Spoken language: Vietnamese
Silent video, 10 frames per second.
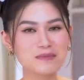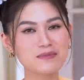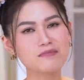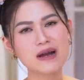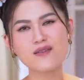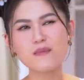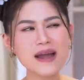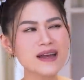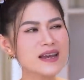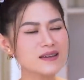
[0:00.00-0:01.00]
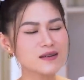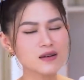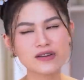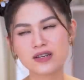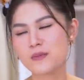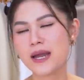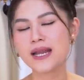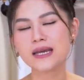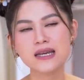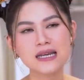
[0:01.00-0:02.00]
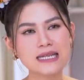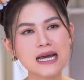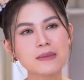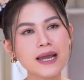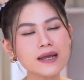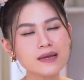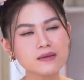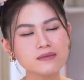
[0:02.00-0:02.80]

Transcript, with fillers: Mà con bé này, không phải con bé này, thằng bé này